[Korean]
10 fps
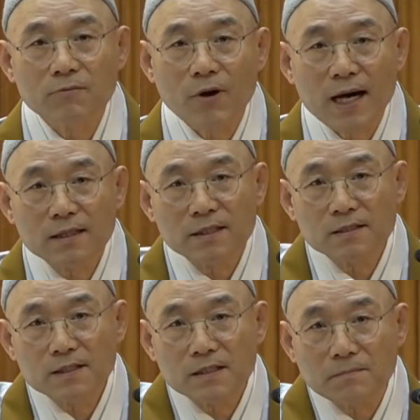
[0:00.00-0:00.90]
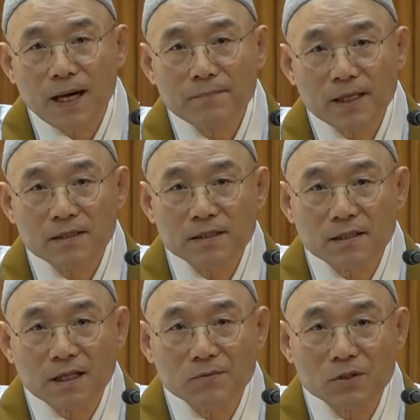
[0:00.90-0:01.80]
과거 선천은 밤 같은
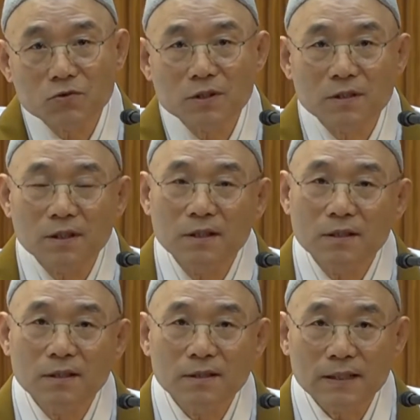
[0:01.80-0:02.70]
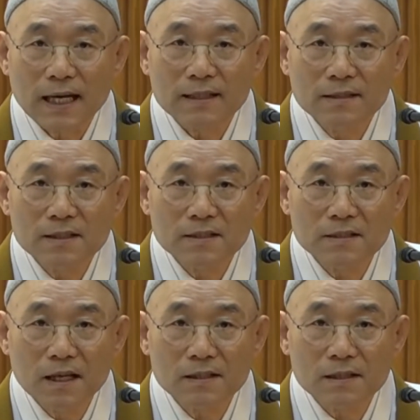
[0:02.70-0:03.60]
시대라면 우리는 낮 같은
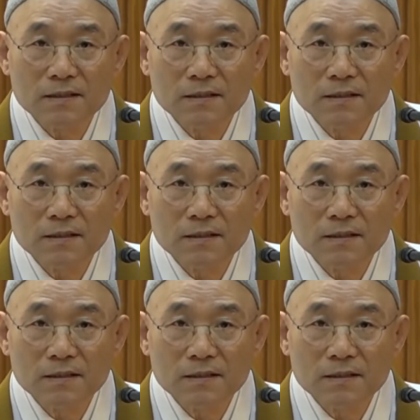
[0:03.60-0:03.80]
시대다, 이제